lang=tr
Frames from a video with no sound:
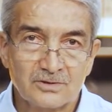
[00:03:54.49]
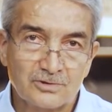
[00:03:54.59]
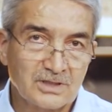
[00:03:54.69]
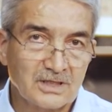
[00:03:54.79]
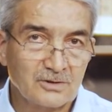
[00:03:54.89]

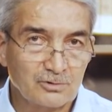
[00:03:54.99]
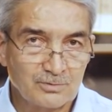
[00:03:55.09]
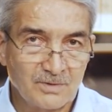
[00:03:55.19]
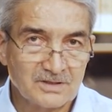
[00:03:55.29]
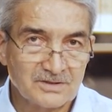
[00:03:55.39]
özellikle
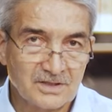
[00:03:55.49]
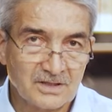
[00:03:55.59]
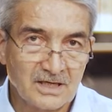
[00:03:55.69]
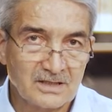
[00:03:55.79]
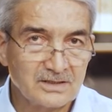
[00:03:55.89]

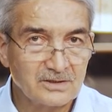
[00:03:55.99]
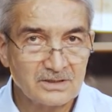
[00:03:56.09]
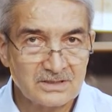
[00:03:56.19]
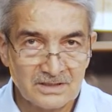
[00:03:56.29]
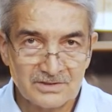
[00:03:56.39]
Osmanlıca'da
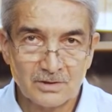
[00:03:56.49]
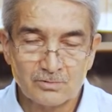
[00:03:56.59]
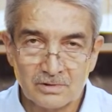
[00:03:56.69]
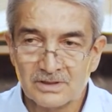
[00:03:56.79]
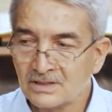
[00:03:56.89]
sıkça
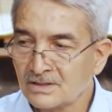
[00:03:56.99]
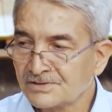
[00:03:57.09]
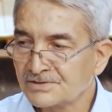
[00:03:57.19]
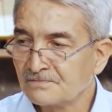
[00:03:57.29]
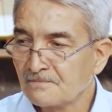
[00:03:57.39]

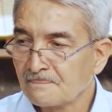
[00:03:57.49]
kullanılır.